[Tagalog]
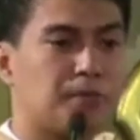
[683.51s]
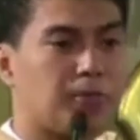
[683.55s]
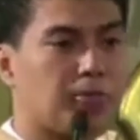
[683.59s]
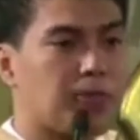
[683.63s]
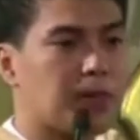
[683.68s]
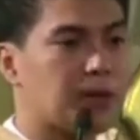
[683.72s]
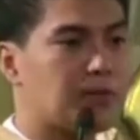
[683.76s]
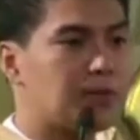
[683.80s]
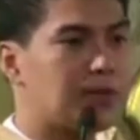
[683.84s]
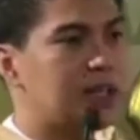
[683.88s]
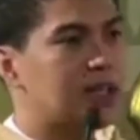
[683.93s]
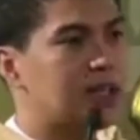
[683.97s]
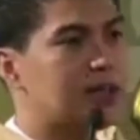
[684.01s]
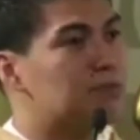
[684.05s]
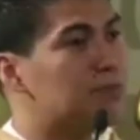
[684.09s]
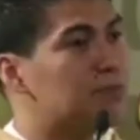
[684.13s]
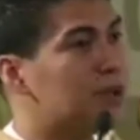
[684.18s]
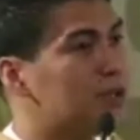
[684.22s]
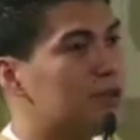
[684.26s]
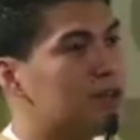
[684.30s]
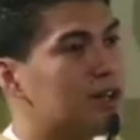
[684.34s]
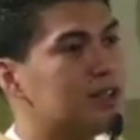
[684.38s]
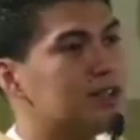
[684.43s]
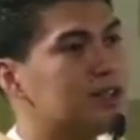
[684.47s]
Maliit pa yung
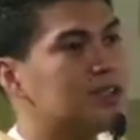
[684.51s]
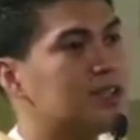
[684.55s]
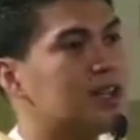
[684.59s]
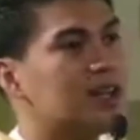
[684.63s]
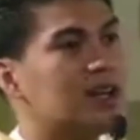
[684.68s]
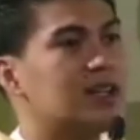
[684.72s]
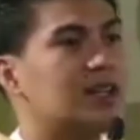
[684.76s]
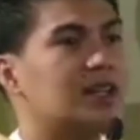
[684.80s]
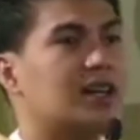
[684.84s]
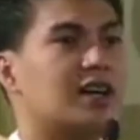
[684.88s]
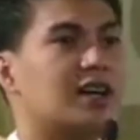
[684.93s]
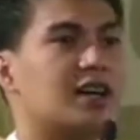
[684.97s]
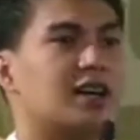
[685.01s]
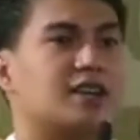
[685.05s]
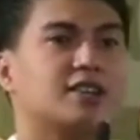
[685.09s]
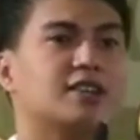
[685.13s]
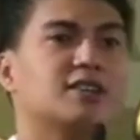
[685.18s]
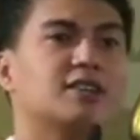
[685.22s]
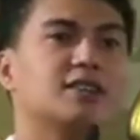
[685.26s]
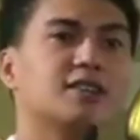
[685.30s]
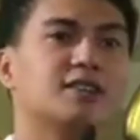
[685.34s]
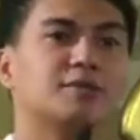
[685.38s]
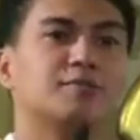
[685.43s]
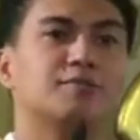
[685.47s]
kanyang anak
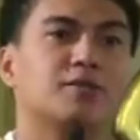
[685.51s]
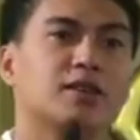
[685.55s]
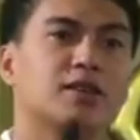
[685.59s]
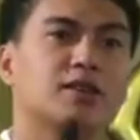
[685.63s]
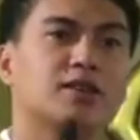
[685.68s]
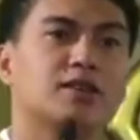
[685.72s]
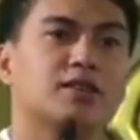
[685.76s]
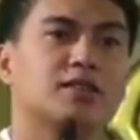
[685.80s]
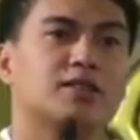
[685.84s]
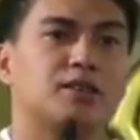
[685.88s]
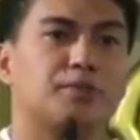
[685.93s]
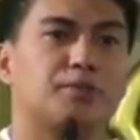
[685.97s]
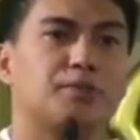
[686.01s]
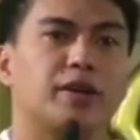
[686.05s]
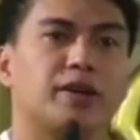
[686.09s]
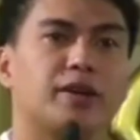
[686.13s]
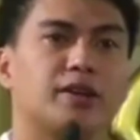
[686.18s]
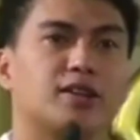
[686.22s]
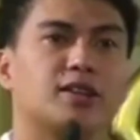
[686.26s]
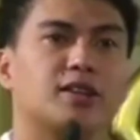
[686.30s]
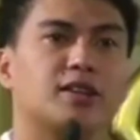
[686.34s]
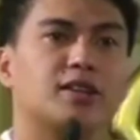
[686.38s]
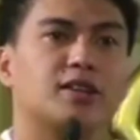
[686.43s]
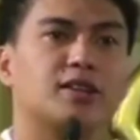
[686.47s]
sa
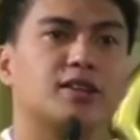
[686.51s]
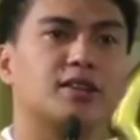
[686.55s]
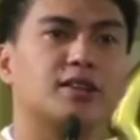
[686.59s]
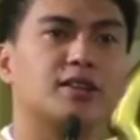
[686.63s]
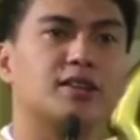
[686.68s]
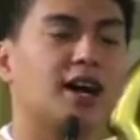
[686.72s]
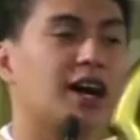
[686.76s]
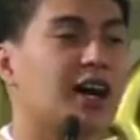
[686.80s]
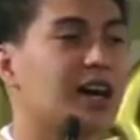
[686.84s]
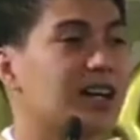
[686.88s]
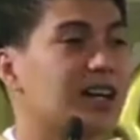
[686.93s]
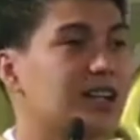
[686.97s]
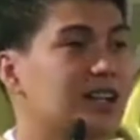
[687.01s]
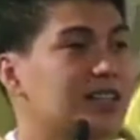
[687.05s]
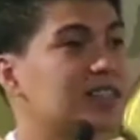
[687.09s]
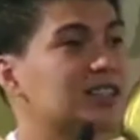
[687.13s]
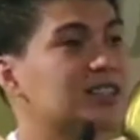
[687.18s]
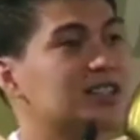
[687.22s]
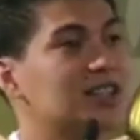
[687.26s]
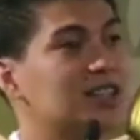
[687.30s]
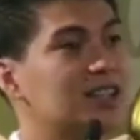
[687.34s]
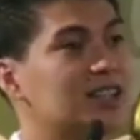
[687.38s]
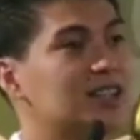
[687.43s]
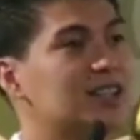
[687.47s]
parke. Nakakita siya
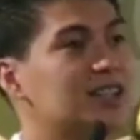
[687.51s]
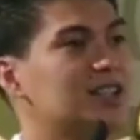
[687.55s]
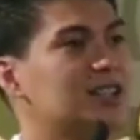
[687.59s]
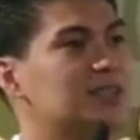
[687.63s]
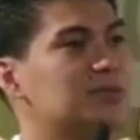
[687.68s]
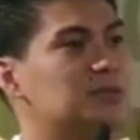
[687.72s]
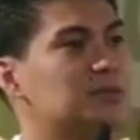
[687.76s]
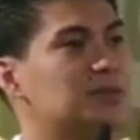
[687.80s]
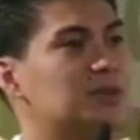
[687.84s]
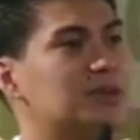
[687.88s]
ng ibon.